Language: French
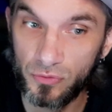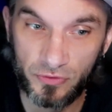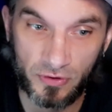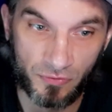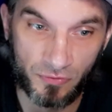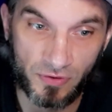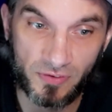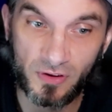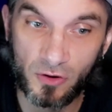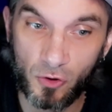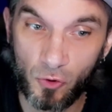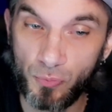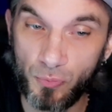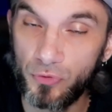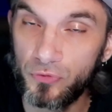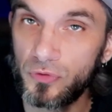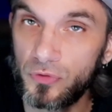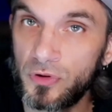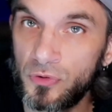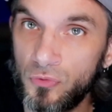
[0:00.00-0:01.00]
ça fait
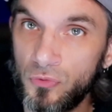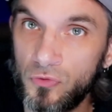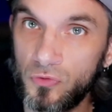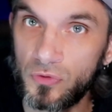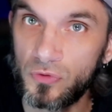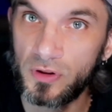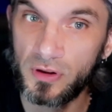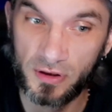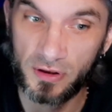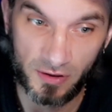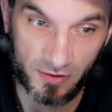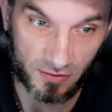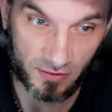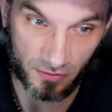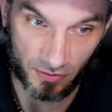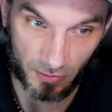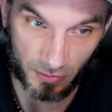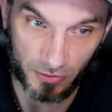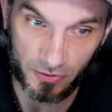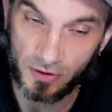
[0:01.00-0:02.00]
50% de réduction de dégâts, c'est
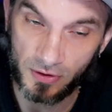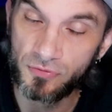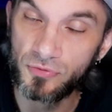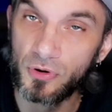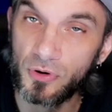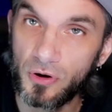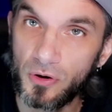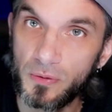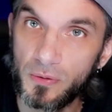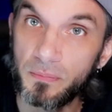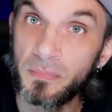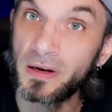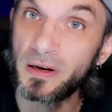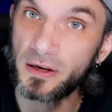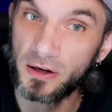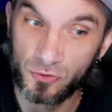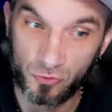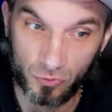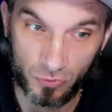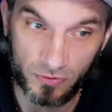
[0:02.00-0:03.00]
vraiment très fort.
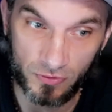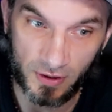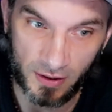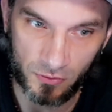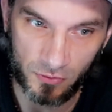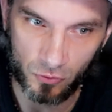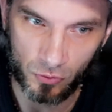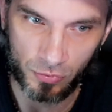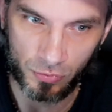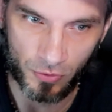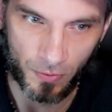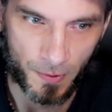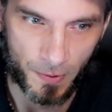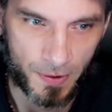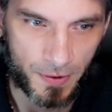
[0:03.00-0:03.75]
Malgré tout, ça reste bon.